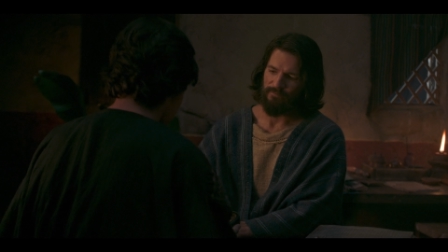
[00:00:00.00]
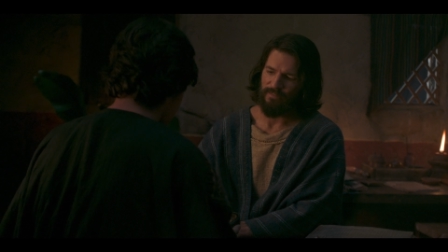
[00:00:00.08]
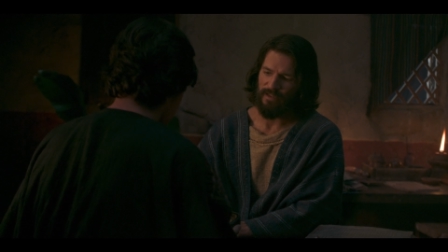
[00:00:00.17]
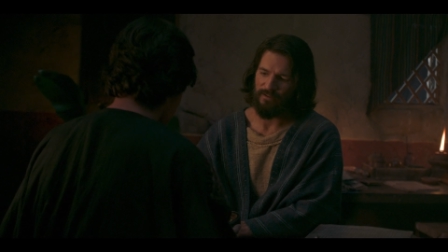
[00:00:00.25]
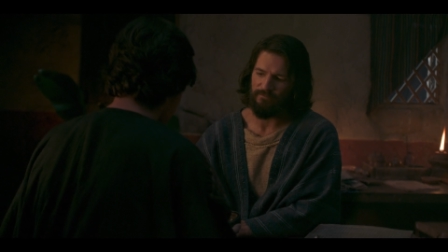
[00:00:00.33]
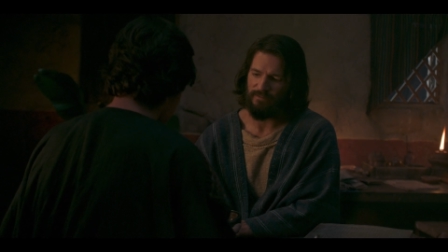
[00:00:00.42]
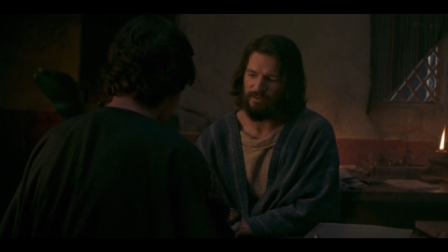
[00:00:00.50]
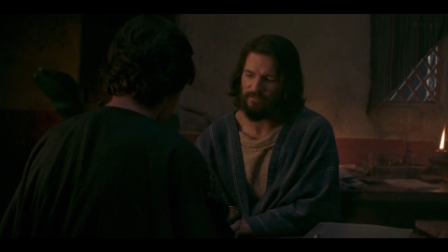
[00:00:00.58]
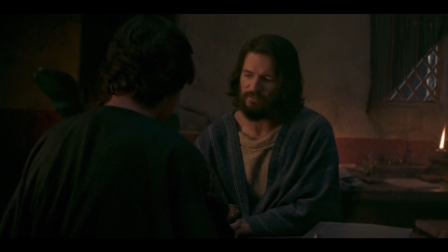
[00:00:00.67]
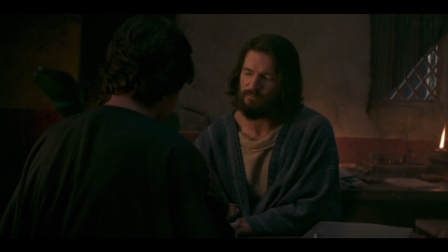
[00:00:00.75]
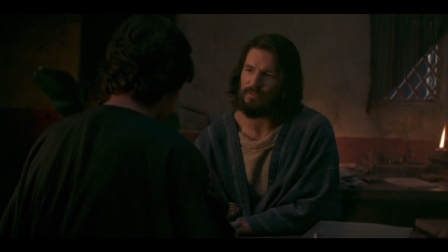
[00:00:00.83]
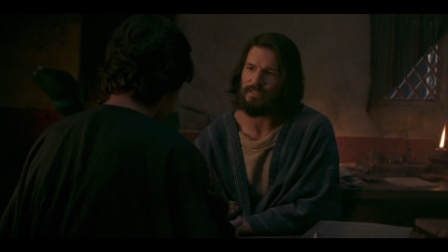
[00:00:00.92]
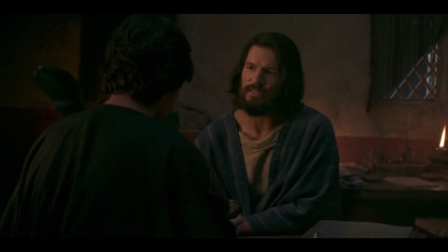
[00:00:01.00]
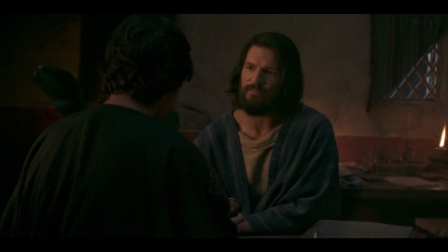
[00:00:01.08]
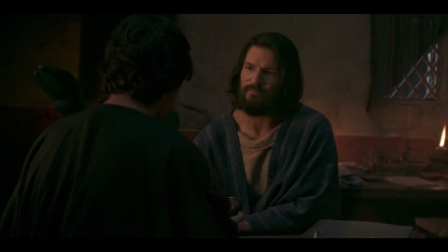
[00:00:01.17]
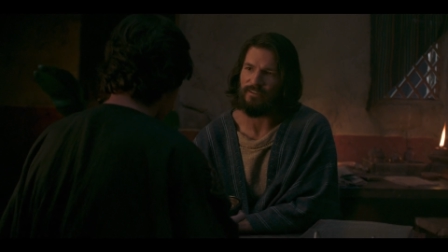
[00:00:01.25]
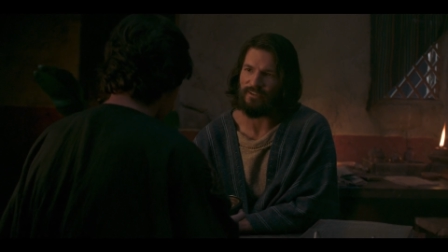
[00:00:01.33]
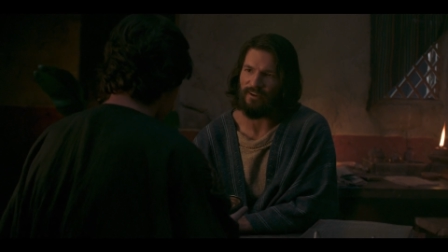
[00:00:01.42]
神がその指針
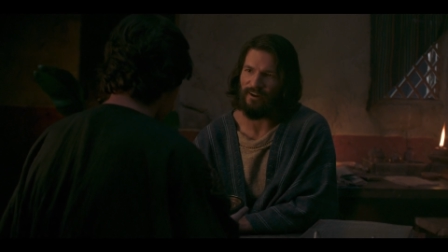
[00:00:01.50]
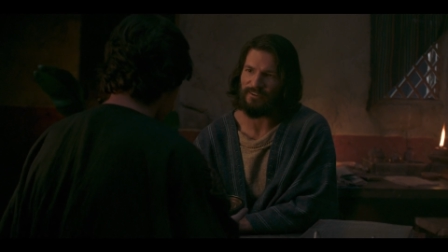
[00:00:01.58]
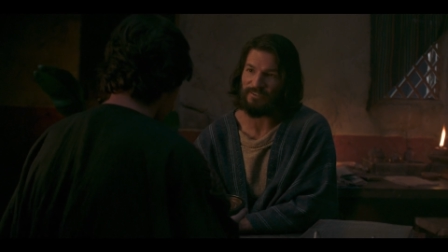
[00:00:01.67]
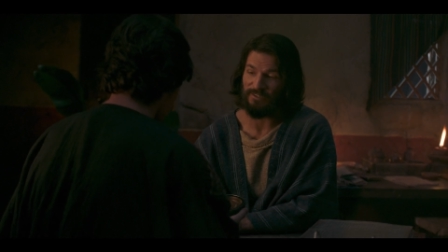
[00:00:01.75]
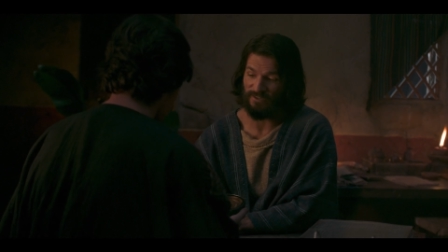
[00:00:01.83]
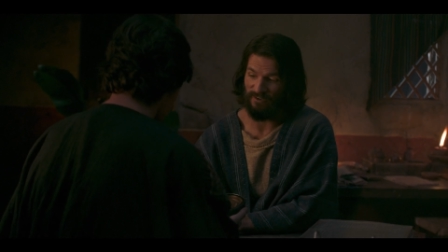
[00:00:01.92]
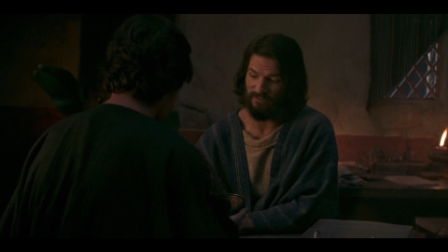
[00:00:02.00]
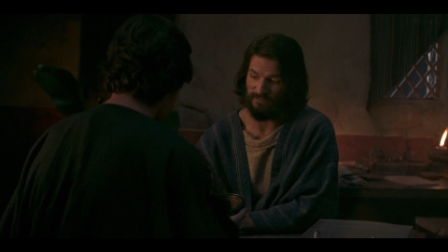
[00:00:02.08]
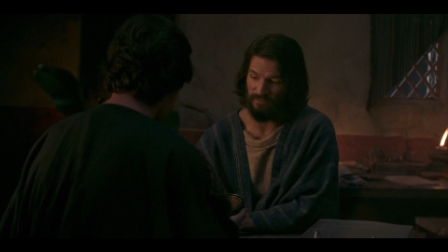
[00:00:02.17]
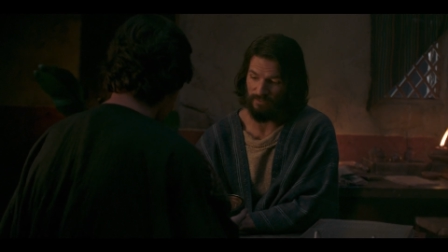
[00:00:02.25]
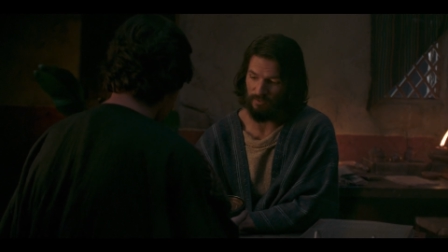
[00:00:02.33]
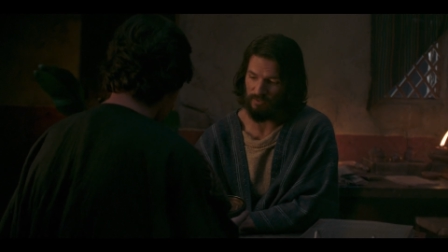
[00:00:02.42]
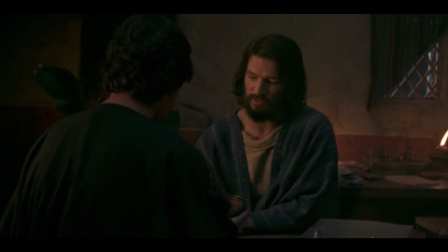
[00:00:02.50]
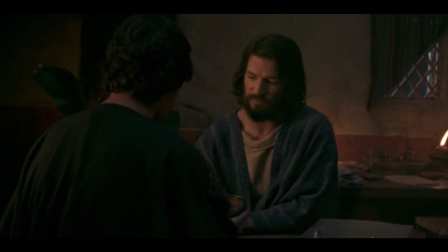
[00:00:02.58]
によって行くべき方向を